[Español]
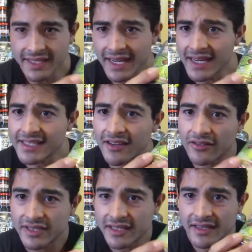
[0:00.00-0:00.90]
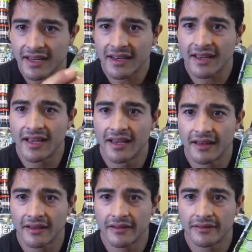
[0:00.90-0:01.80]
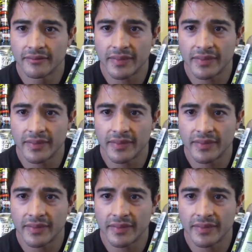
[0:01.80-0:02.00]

ya que el Psychotic tiene eh,